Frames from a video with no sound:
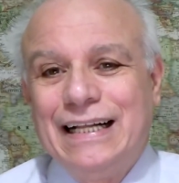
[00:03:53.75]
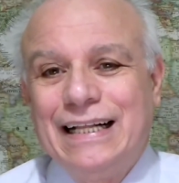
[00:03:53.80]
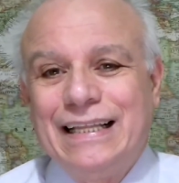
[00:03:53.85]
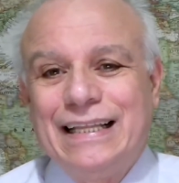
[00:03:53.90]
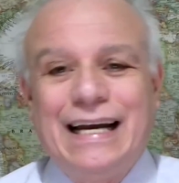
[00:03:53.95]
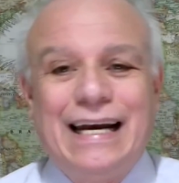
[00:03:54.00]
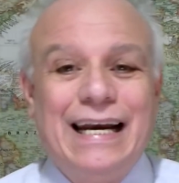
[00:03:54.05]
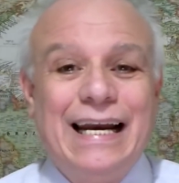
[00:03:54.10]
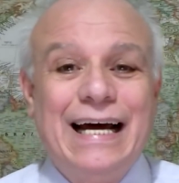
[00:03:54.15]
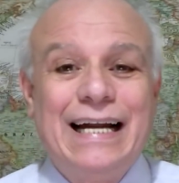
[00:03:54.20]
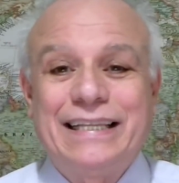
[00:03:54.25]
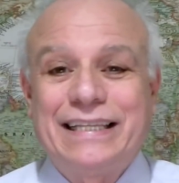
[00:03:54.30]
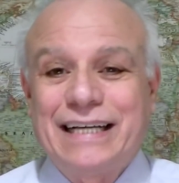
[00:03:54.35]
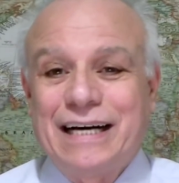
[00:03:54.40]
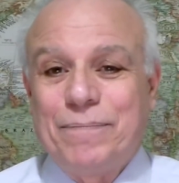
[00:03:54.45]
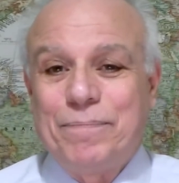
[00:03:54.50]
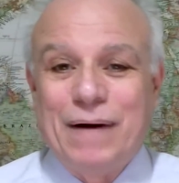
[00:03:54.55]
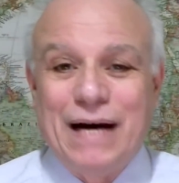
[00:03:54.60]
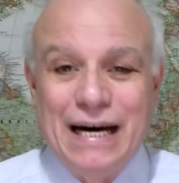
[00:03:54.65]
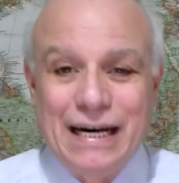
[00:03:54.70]

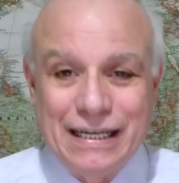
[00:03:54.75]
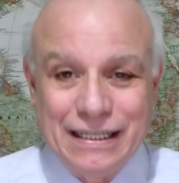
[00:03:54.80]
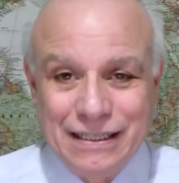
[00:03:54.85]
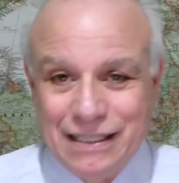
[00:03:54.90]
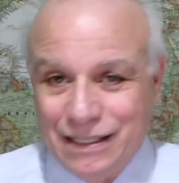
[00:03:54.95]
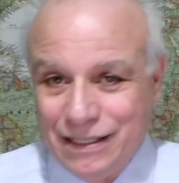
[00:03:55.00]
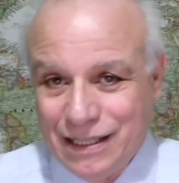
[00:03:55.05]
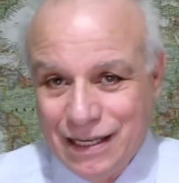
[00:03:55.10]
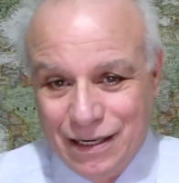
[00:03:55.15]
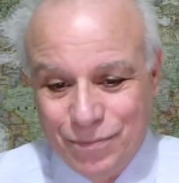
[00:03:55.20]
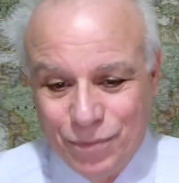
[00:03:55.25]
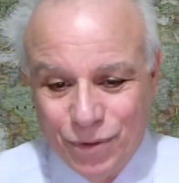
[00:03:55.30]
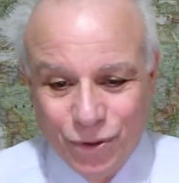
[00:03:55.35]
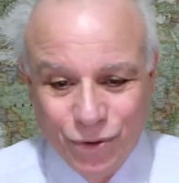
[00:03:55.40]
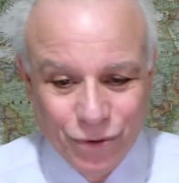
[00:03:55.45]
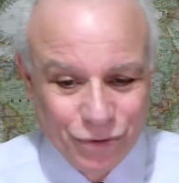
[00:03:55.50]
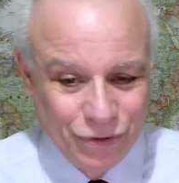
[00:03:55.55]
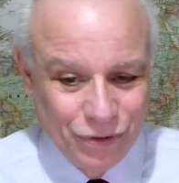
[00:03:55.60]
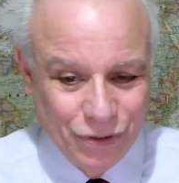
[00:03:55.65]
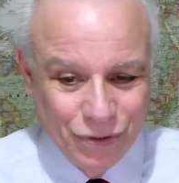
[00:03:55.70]
dall'altra parte del
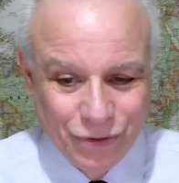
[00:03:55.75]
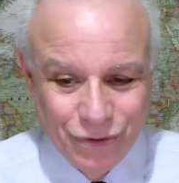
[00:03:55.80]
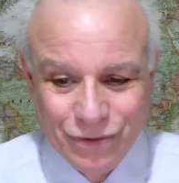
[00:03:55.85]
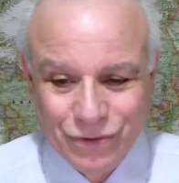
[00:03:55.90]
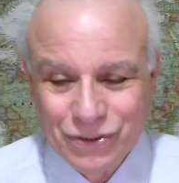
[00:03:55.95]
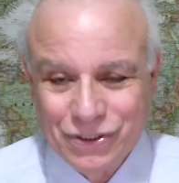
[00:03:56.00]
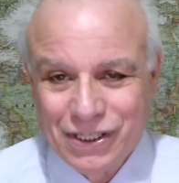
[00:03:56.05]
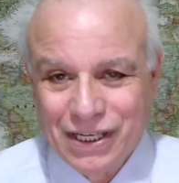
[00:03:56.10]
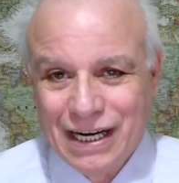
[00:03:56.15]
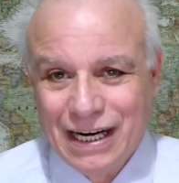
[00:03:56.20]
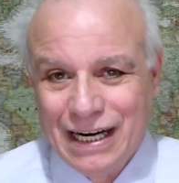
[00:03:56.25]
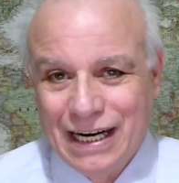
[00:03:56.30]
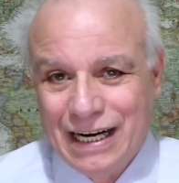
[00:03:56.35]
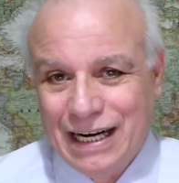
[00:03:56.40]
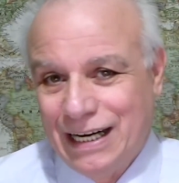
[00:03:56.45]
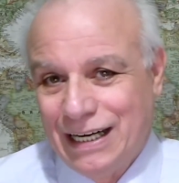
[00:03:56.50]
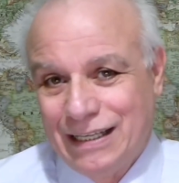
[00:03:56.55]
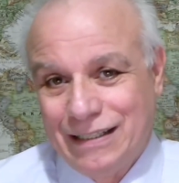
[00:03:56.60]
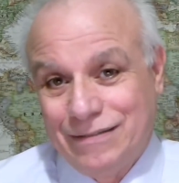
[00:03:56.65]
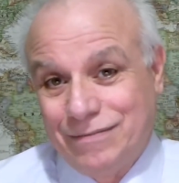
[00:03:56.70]
mondo,
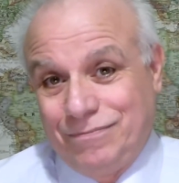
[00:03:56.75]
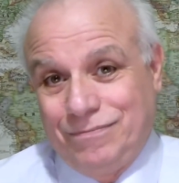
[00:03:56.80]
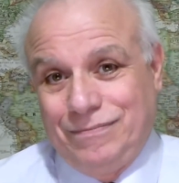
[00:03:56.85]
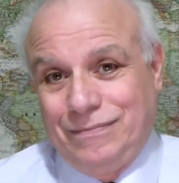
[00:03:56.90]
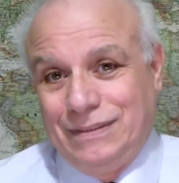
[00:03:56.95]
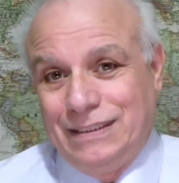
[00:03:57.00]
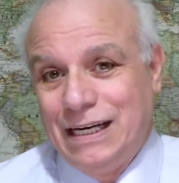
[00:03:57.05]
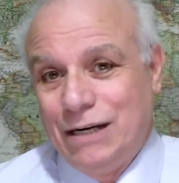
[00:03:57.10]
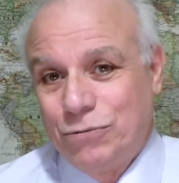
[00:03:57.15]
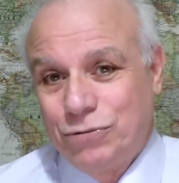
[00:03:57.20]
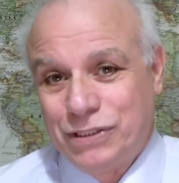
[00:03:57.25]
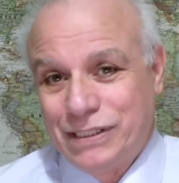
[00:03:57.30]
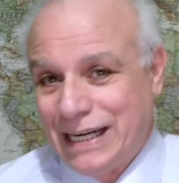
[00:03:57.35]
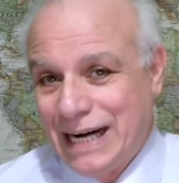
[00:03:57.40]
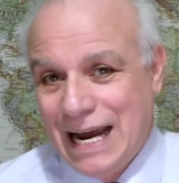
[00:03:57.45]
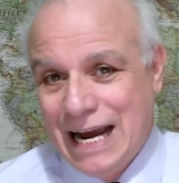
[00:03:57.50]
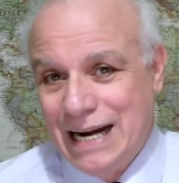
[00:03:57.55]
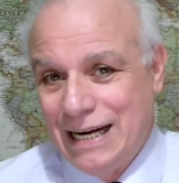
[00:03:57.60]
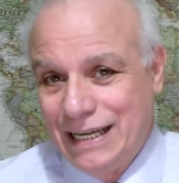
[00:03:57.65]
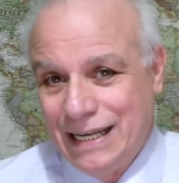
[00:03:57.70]
sia
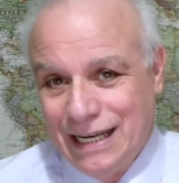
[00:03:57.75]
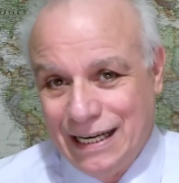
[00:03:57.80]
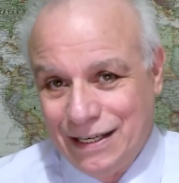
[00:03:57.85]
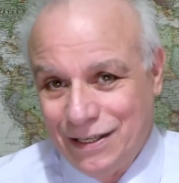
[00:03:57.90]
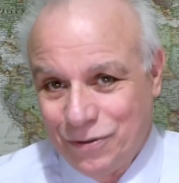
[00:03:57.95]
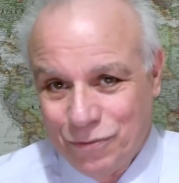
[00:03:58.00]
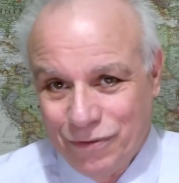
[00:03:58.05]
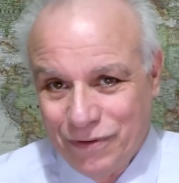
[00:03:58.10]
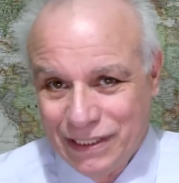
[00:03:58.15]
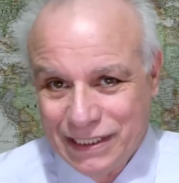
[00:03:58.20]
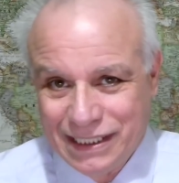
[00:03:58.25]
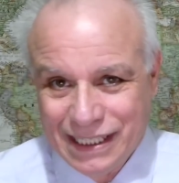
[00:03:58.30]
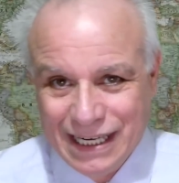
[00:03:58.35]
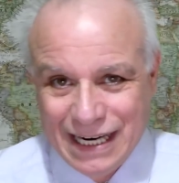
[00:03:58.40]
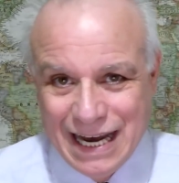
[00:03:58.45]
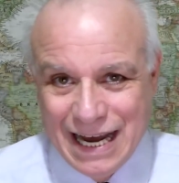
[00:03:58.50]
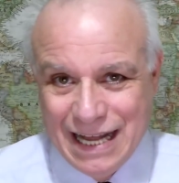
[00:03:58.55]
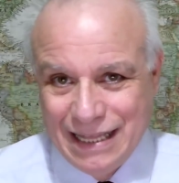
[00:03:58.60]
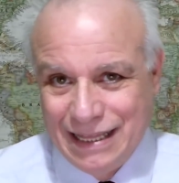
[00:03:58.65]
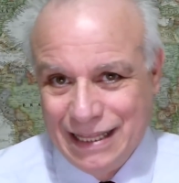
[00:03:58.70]
l'Australia, la Nuova
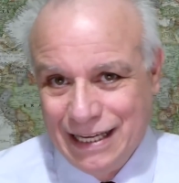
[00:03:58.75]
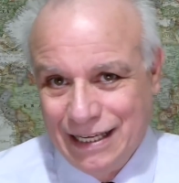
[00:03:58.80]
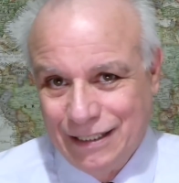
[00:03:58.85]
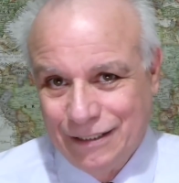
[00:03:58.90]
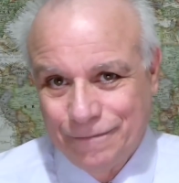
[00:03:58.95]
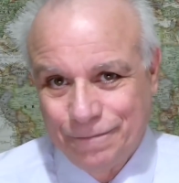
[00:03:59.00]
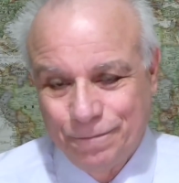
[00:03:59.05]
Zelanda.